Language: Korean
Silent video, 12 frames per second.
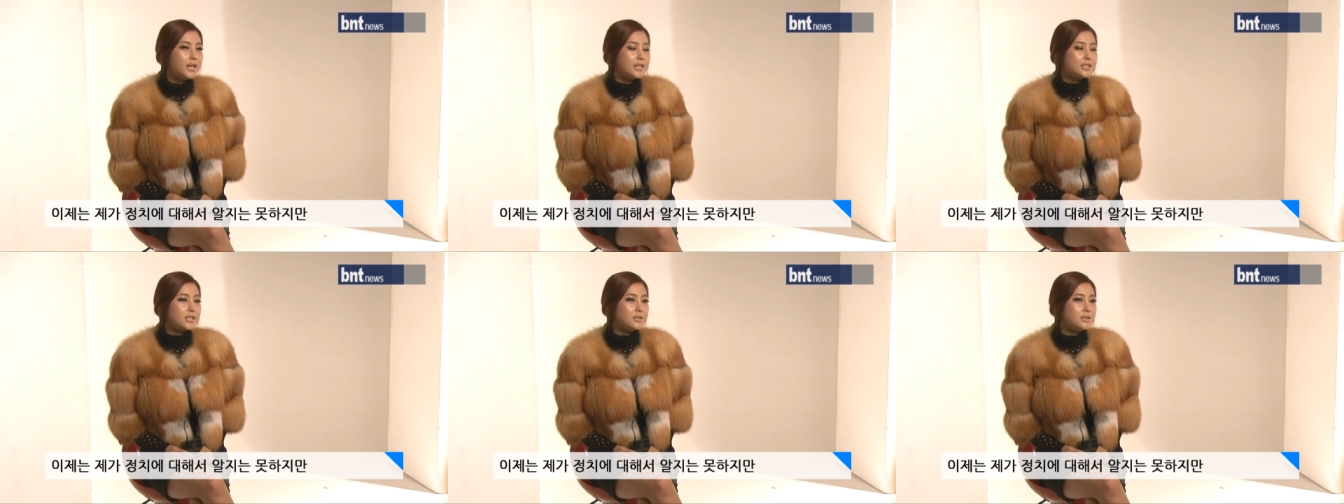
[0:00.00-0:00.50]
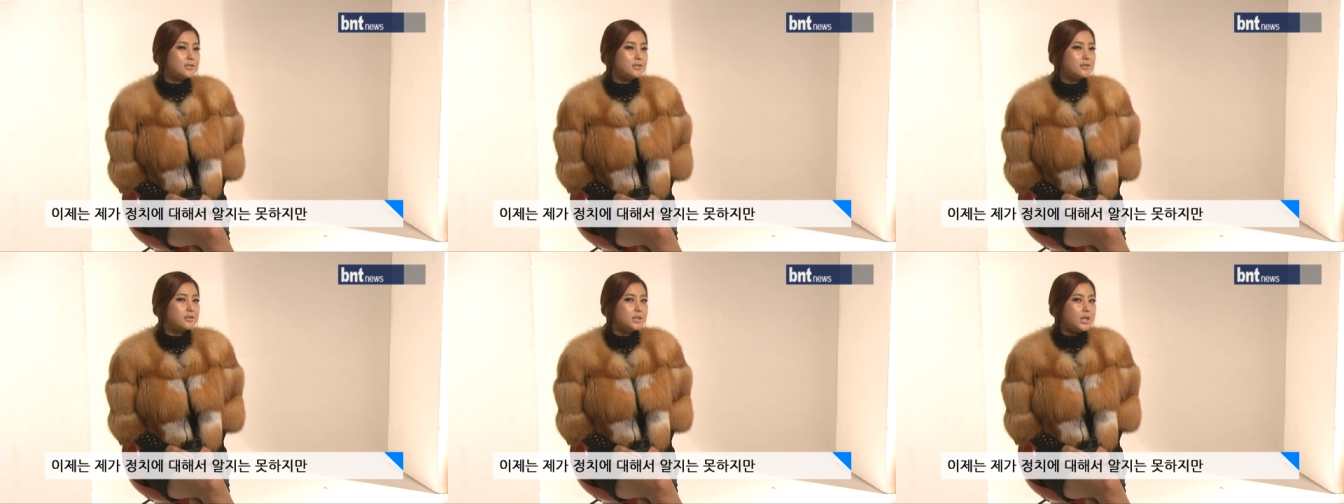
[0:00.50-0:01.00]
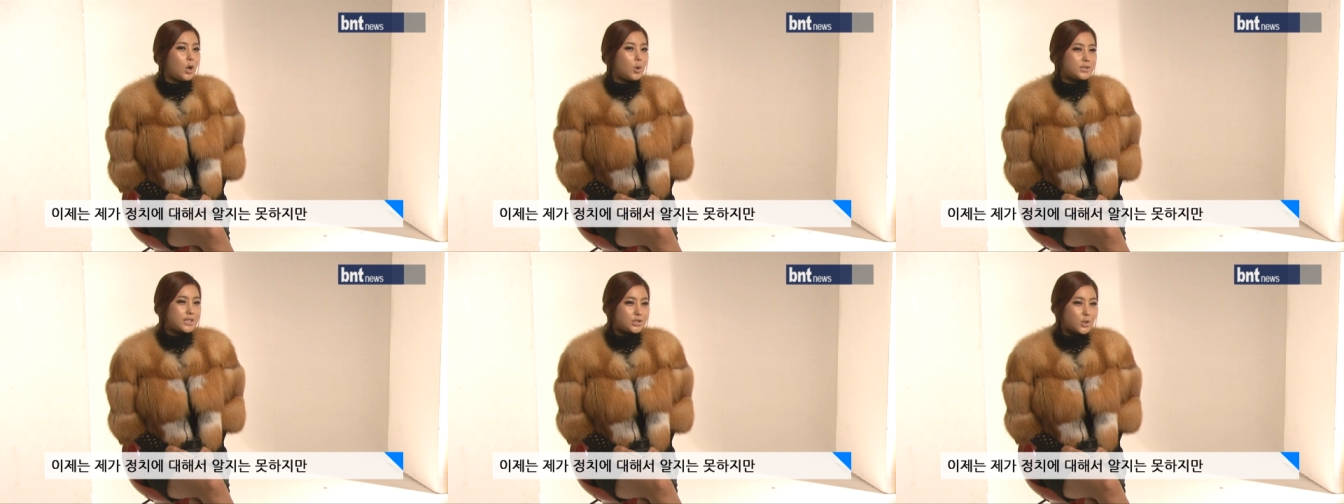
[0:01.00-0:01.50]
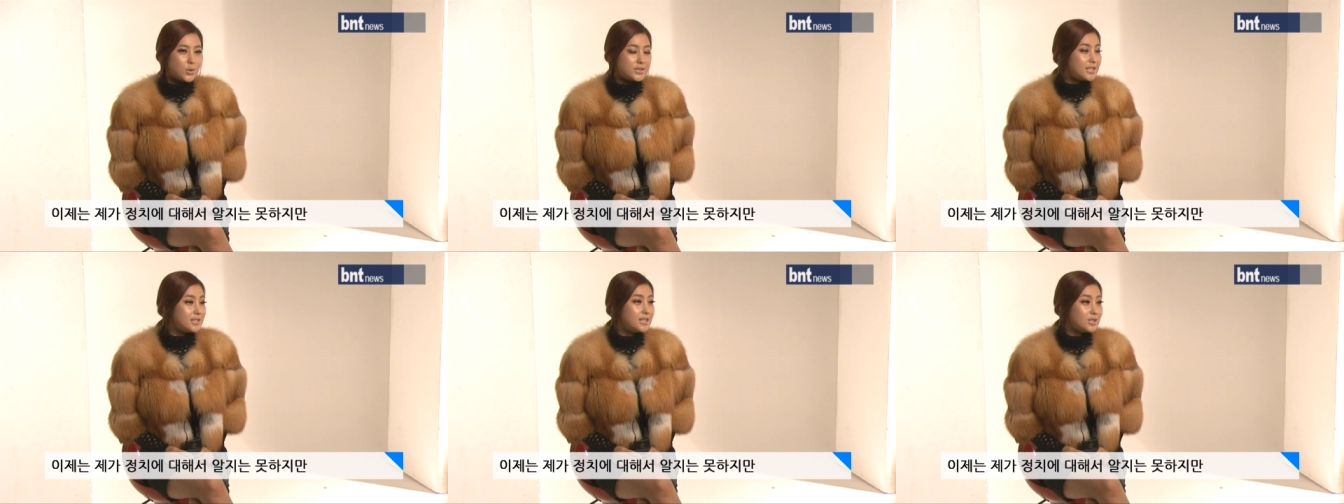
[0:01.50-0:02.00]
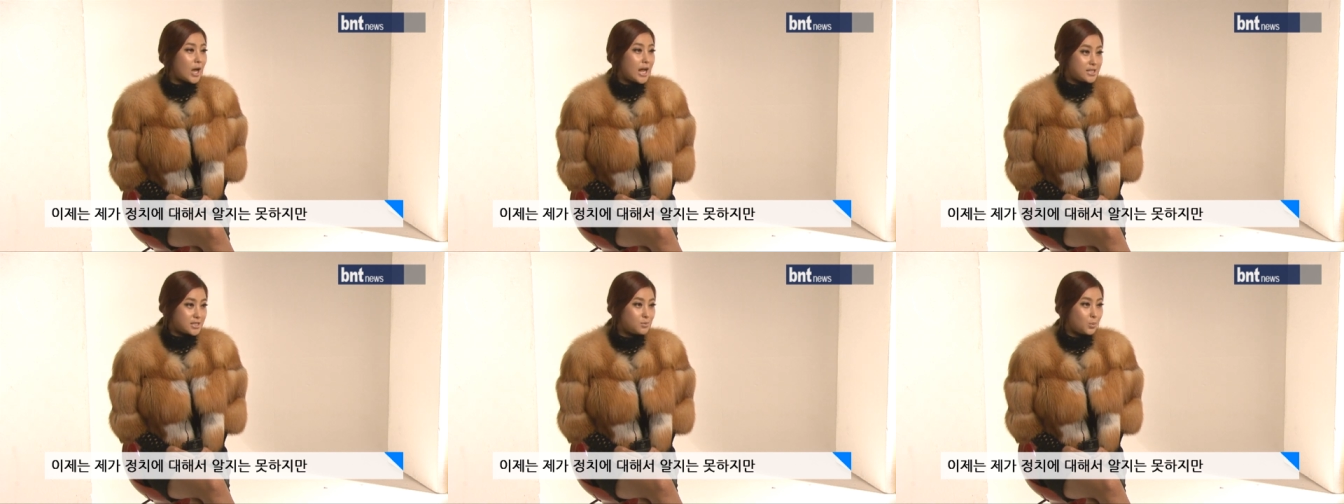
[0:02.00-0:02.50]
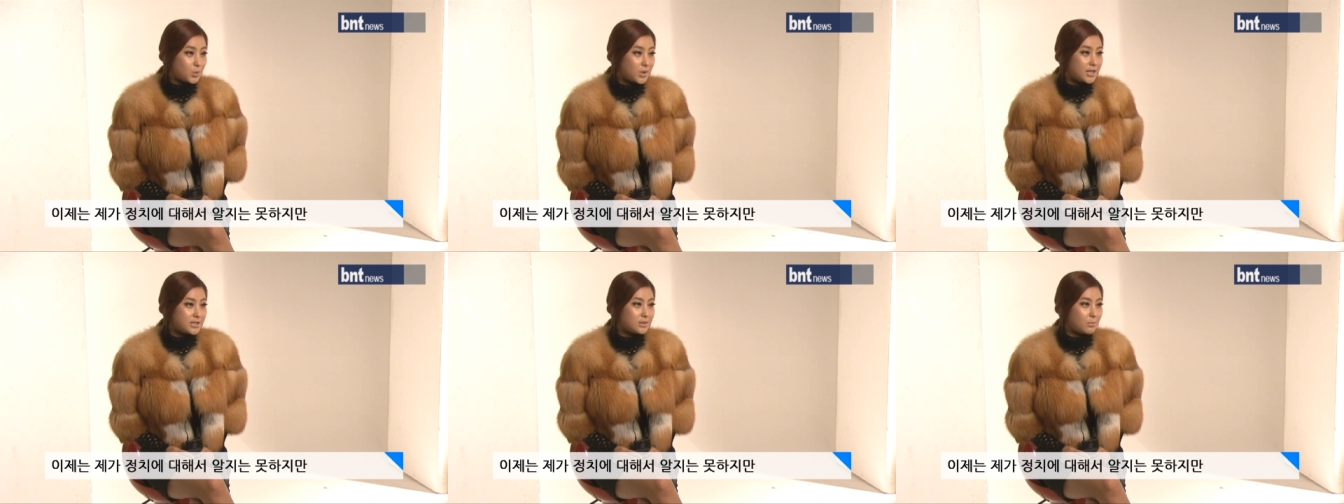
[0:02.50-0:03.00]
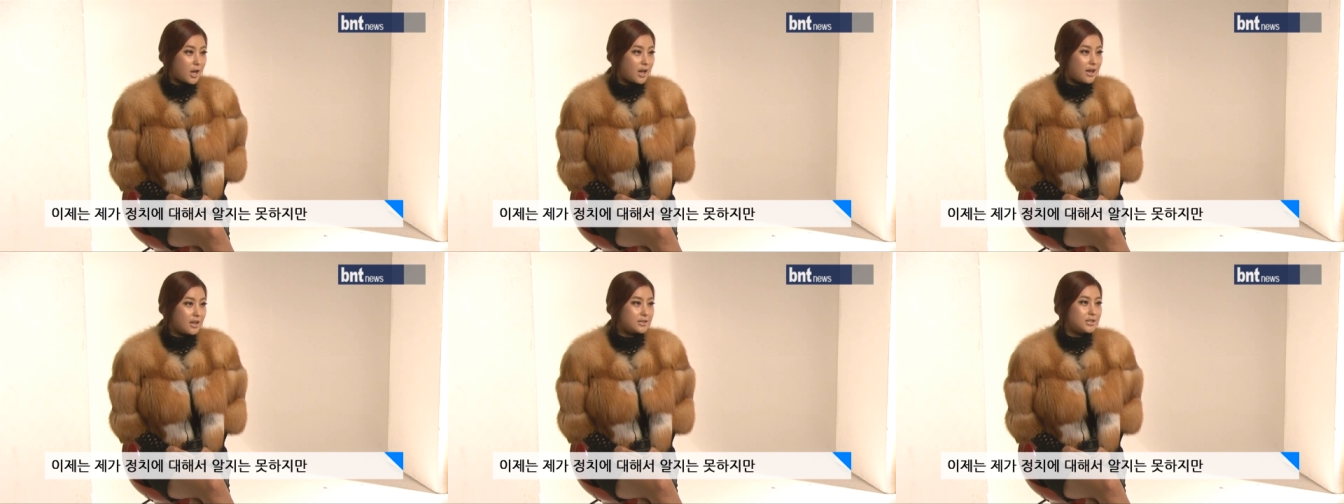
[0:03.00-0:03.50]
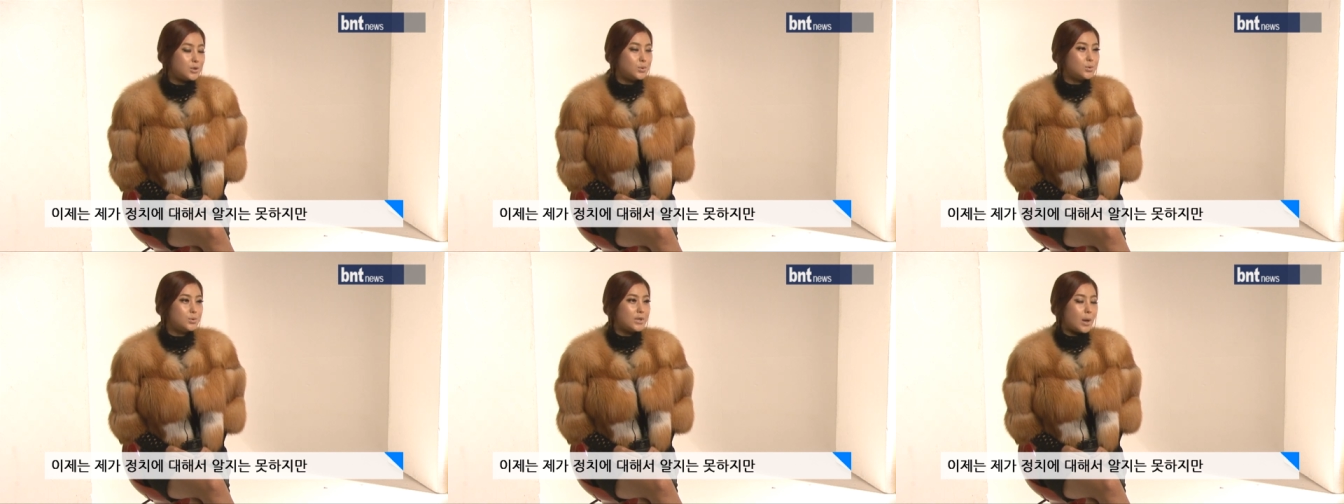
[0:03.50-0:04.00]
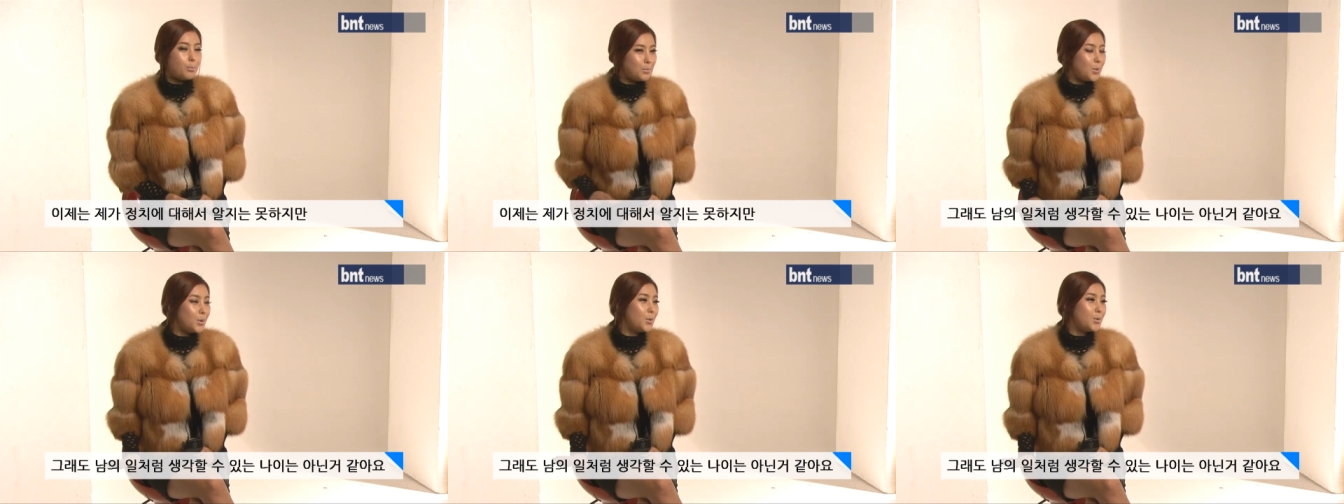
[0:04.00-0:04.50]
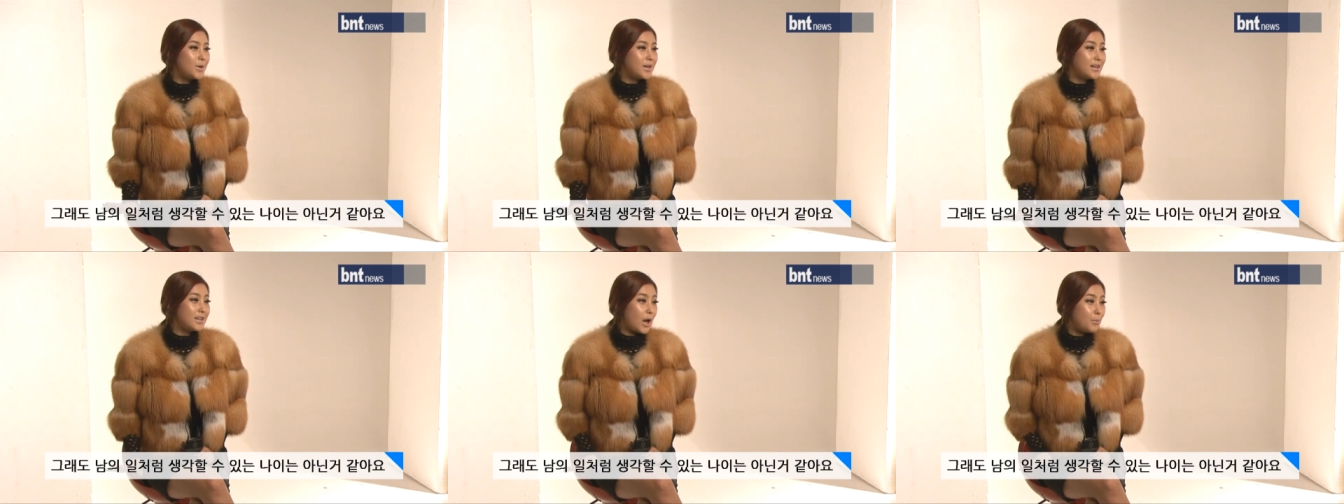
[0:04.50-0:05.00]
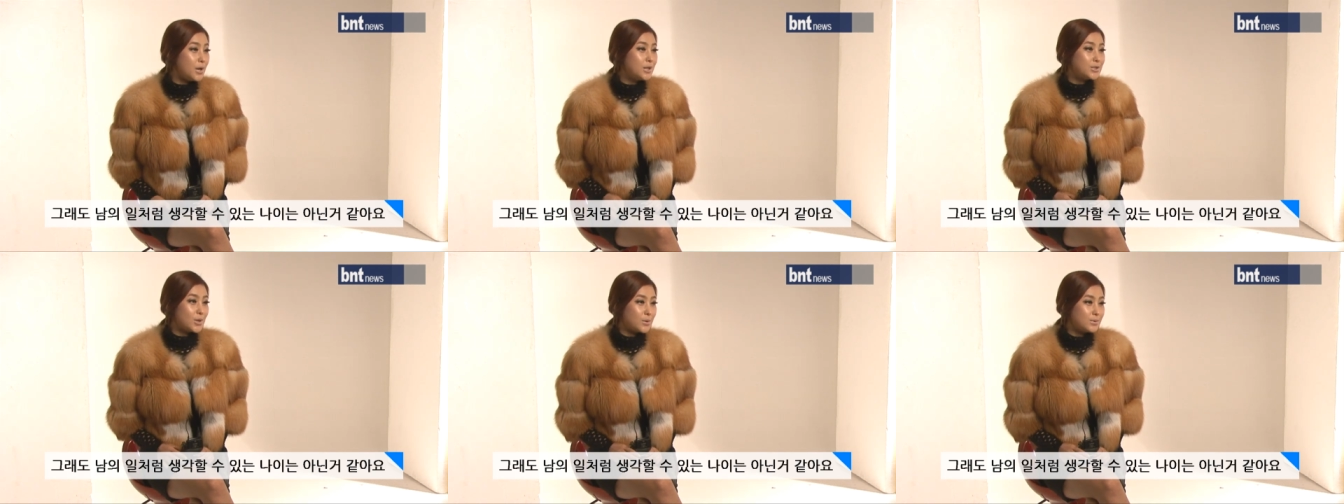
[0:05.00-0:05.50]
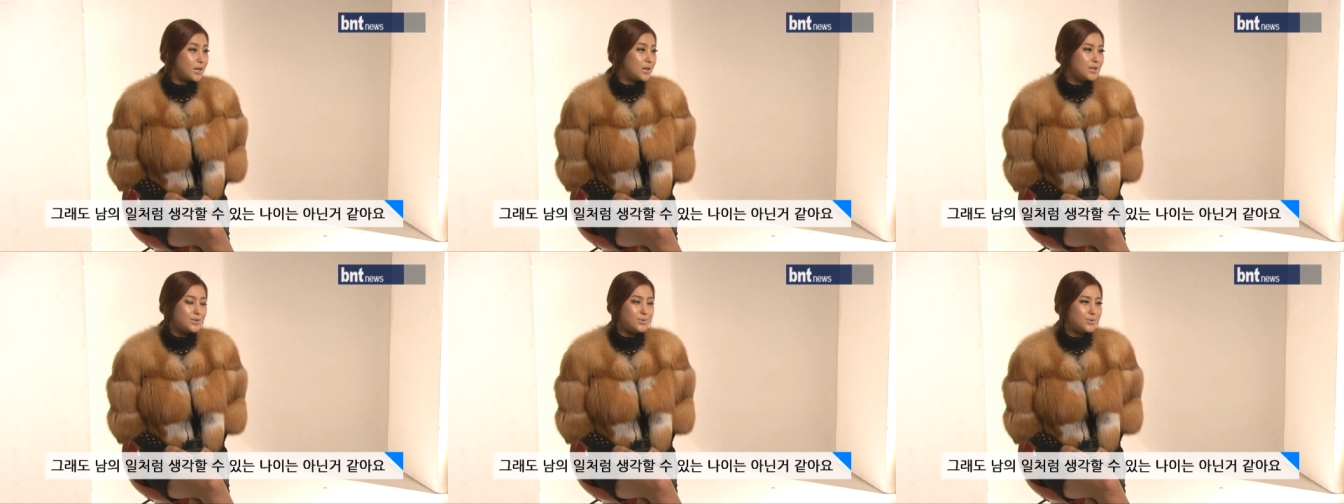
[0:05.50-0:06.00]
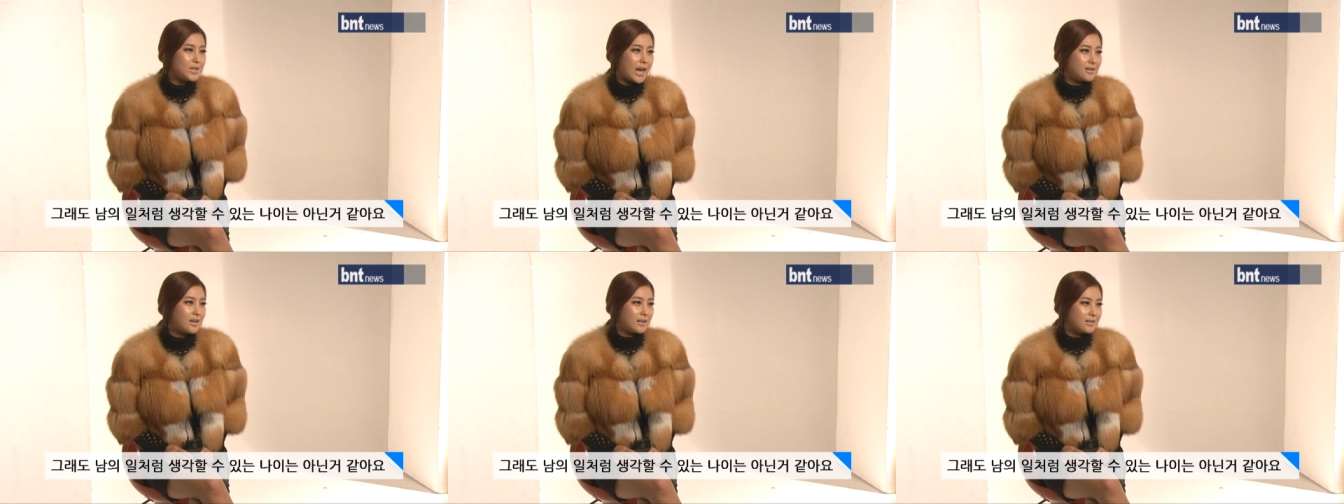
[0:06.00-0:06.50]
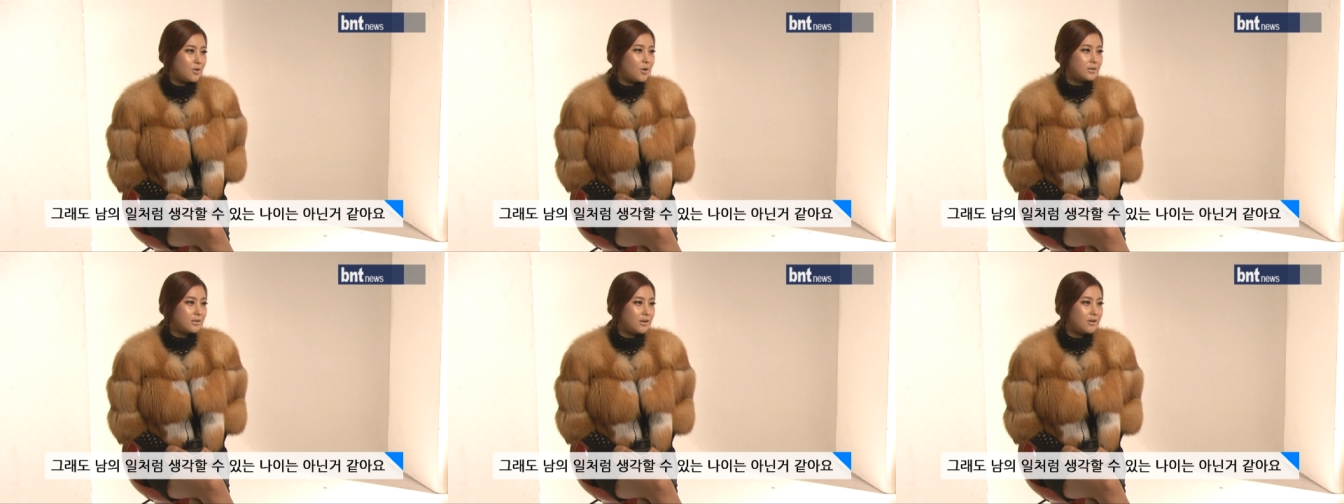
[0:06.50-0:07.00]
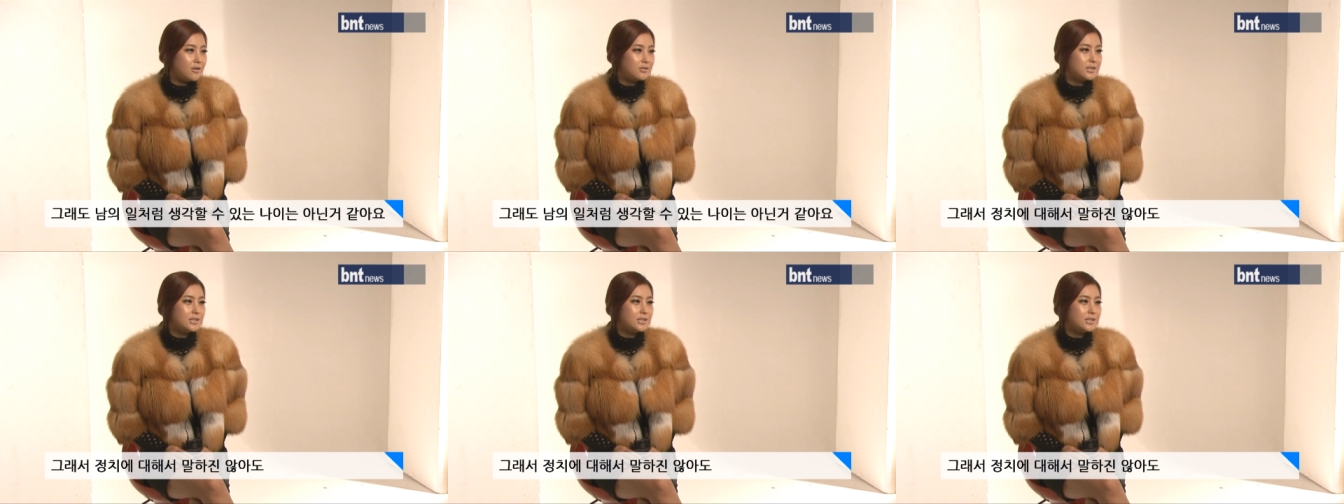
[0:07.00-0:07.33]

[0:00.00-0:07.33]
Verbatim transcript: 이제는 어, 제가 정치에 대해서 알지는 못하지만, 그래도 남모라라 남의 일처럼 생각할 수 있는 나이는 아닌 것 같아요.